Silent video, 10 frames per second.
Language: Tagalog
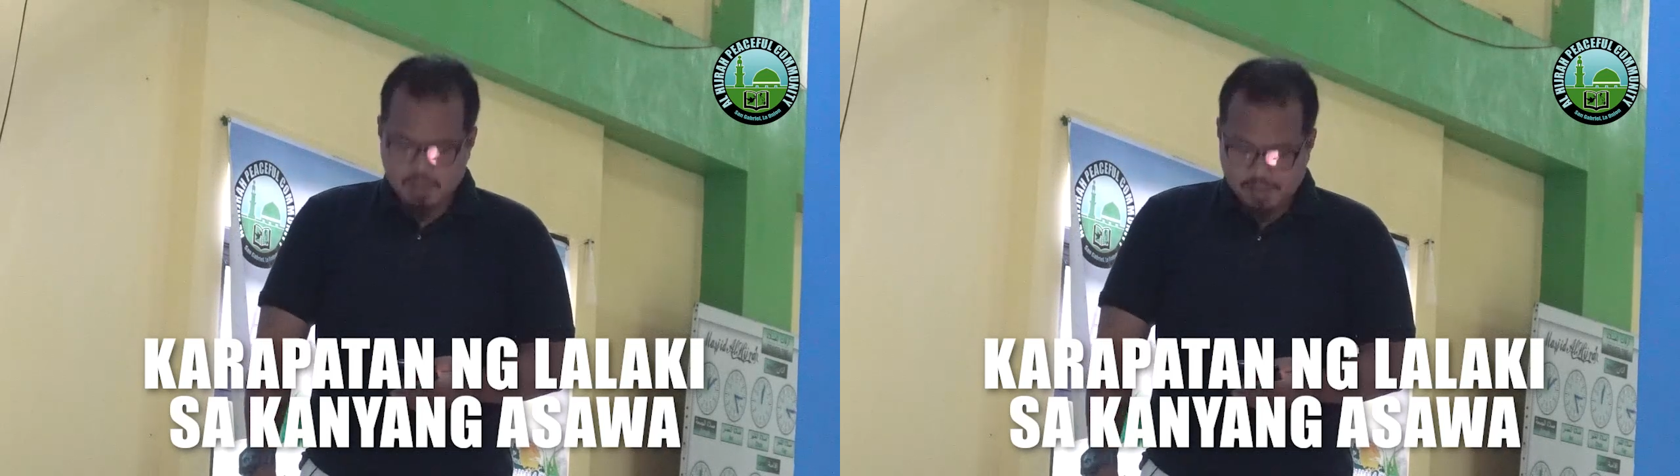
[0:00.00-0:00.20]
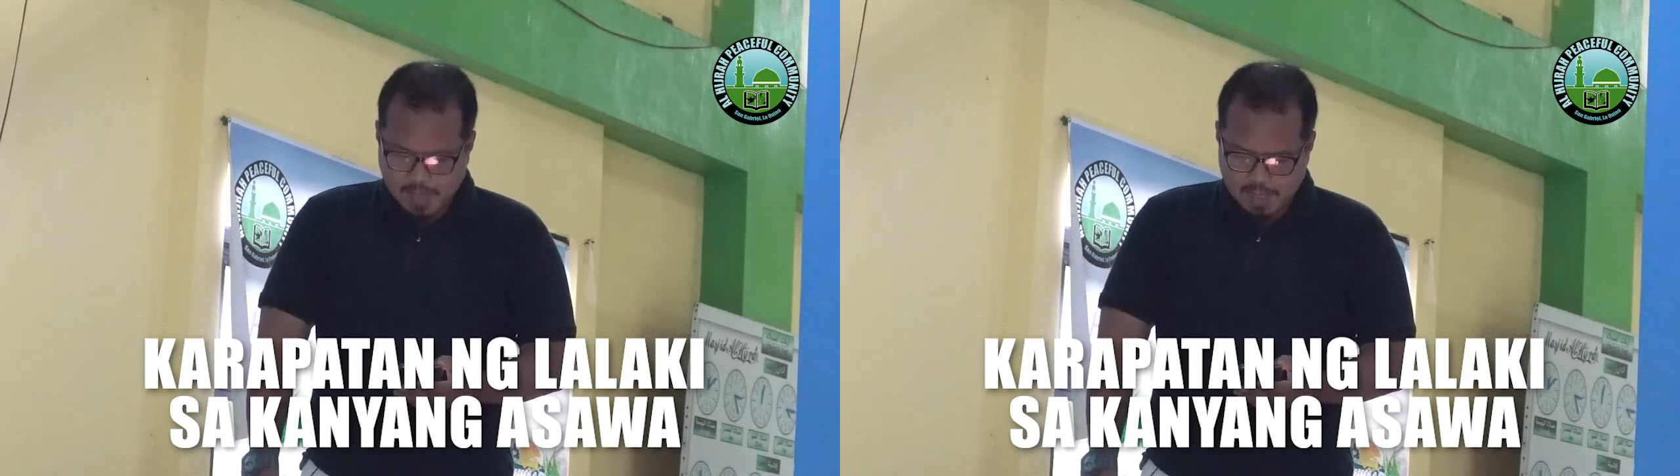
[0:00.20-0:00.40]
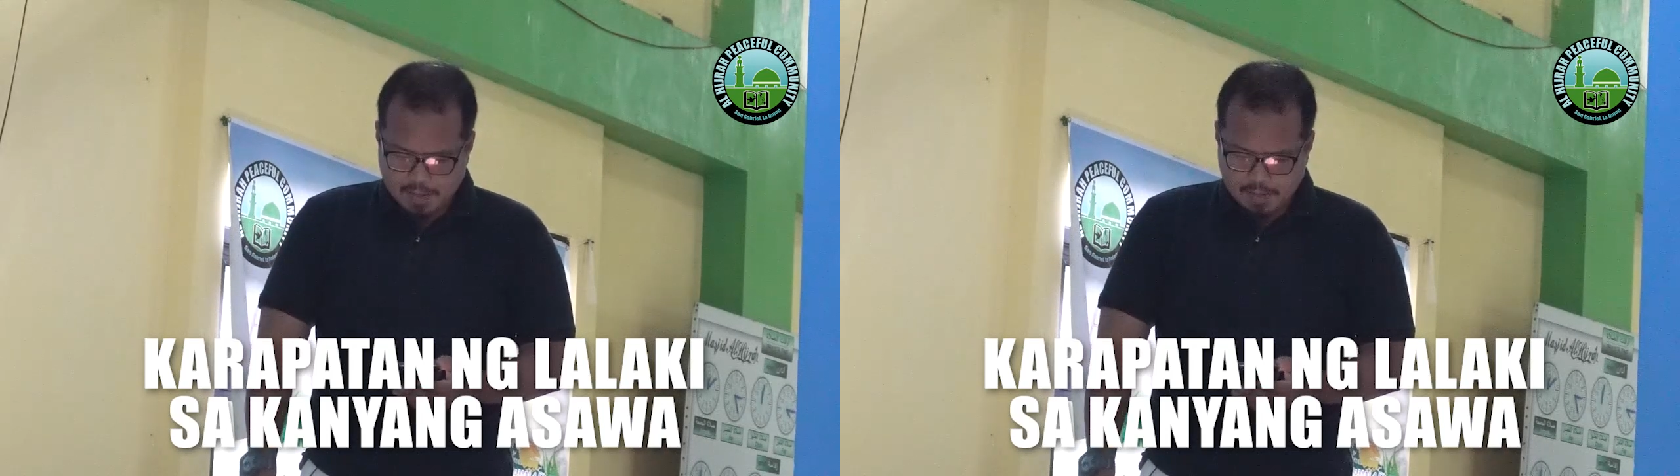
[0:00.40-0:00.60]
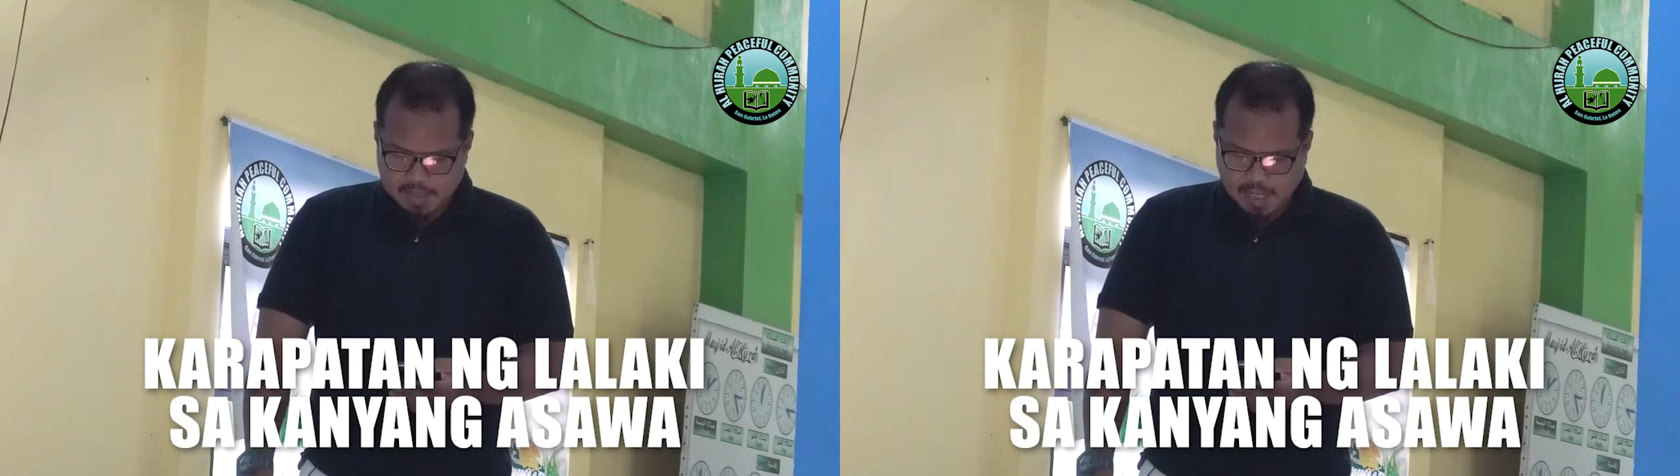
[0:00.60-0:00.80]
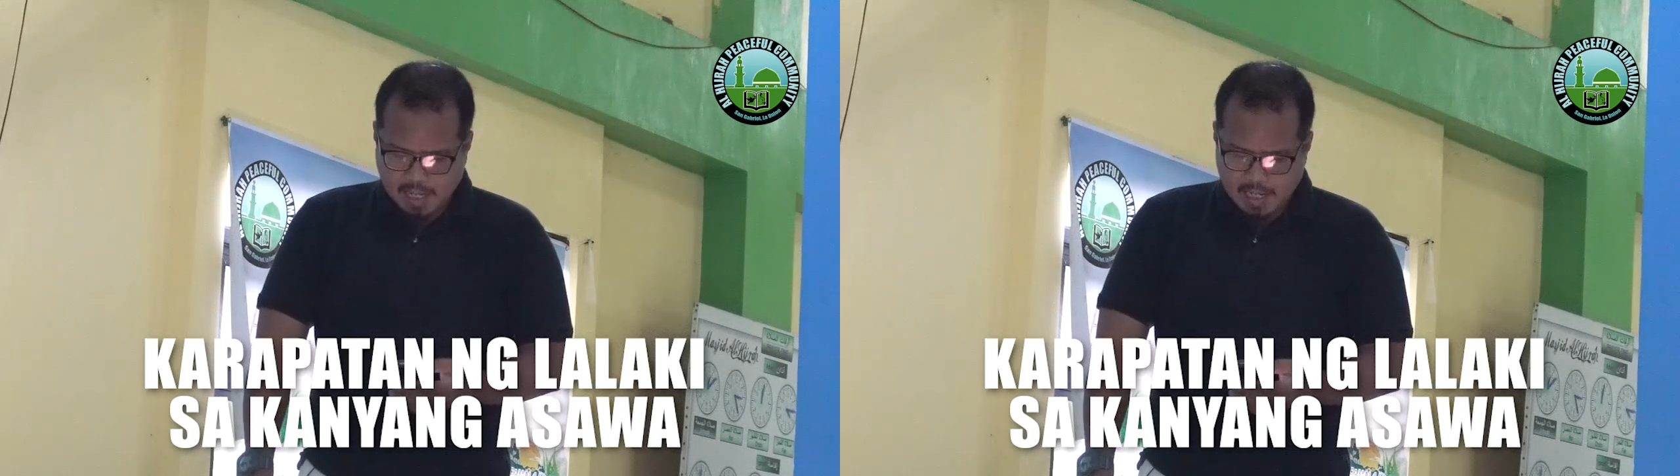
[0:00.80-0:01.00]
subhanahu
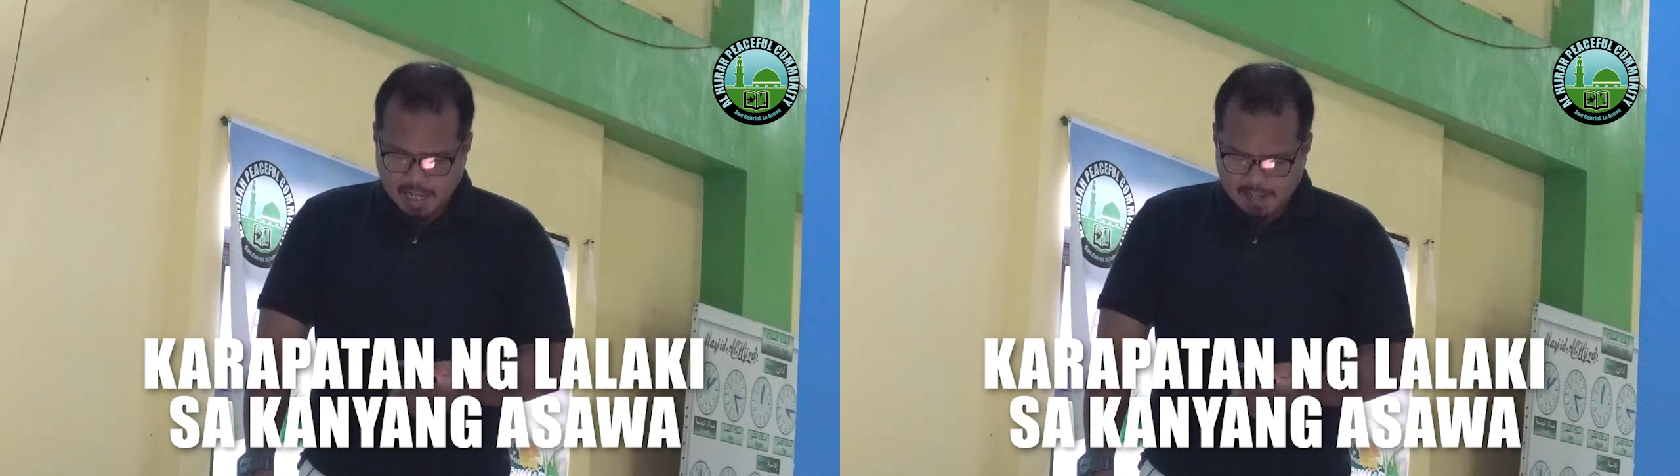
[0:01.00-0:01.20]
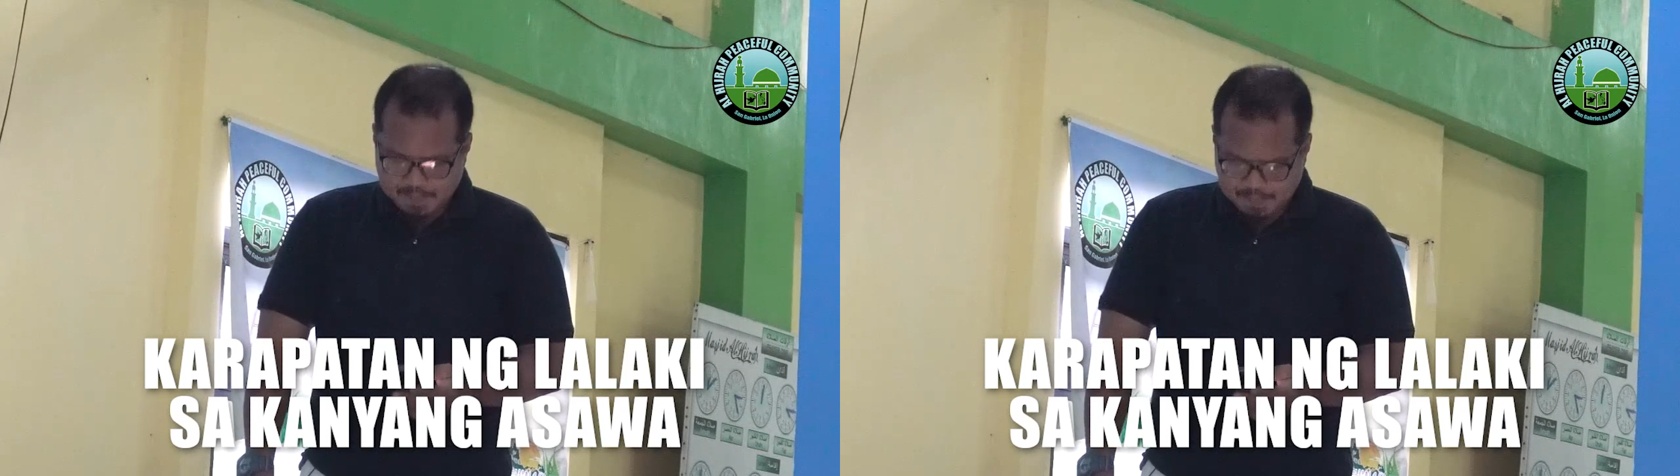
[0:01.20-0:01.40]
wa ta'ala,